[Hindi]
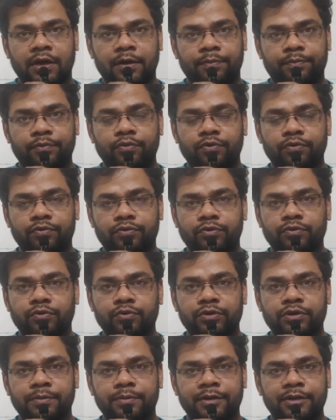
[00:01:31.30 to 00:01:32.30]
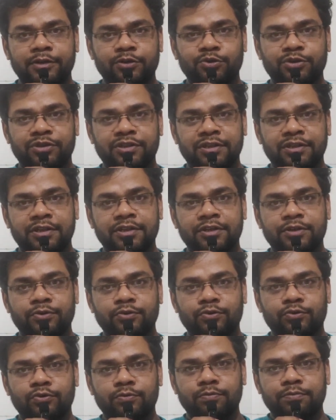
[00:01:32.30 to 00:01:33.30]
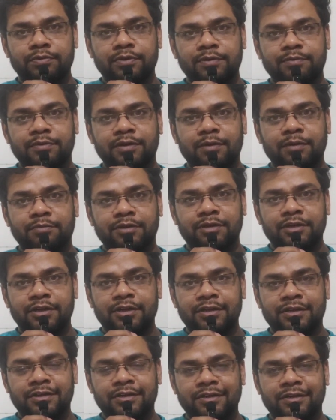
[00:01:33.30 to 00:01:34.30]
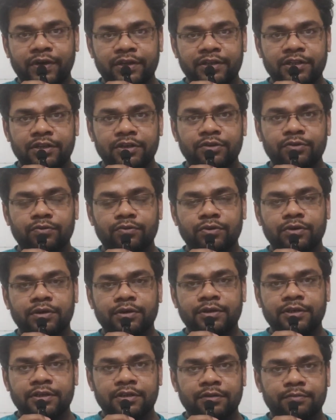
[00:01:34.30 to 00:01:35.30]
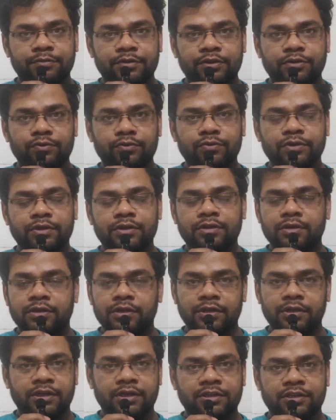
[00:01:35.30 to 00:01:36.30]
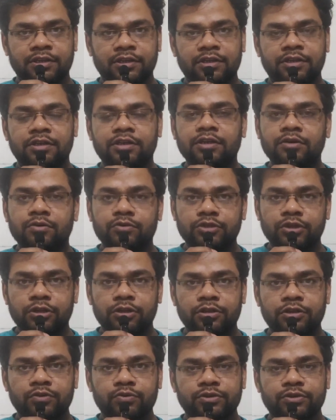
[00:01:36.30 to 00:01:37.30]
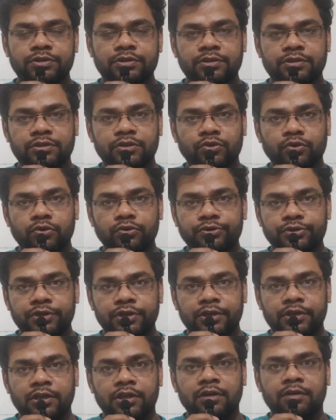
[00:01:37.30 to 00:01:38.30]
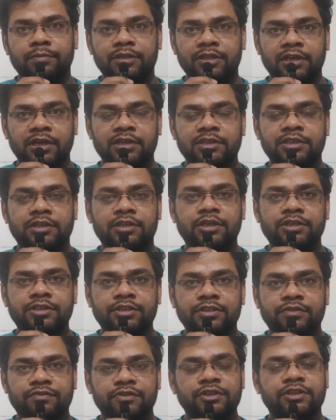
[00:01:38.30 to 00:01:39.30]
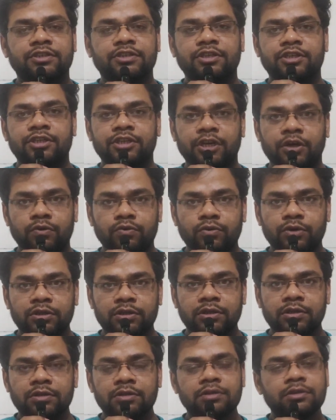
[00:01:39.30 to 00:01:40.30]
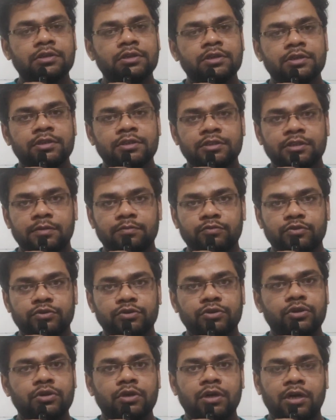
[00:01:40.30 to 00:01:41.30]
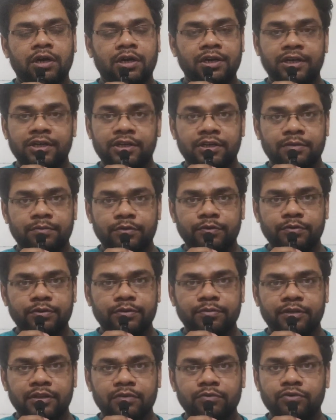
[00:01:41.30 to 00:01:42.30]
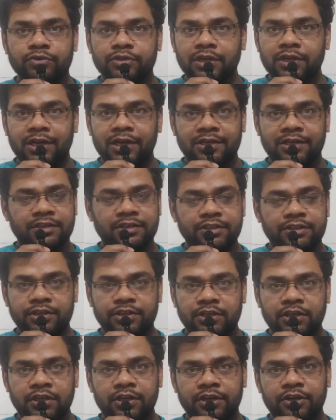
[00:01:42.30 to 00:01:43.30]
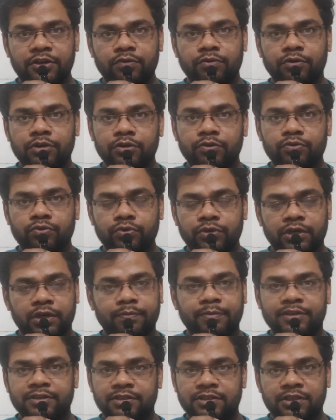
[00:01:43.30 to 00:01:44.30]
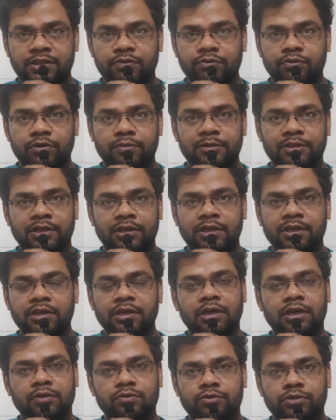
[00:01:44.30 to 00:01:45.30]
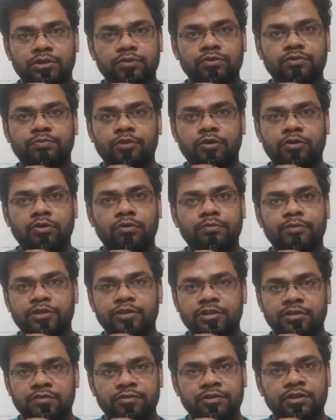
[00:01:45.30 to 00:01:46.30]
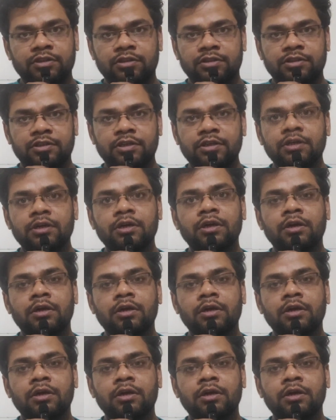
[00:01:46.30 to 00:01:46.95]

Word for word: आप लोग को घबराने की जरूरत नहीं है कि यूट्यूब पे आप काम करने का फायदा नहीं होगा इनकम नहीं होगी नहीं ऐसा नहीं है जल्दी कुछ इसका सोल्यूशन निकलेगा बताया जाएगा किस वजह से क्या हुआ था सब कुछ हाँ लेकिन अभी भी मतलब उनके लेटर से ये क्लियर नहीं हुआ कि उनको क्या बस ये उन्होंने बताया कि हाँ कुछ ना कोई प्रॉब्लम है जिसकी वजह से ये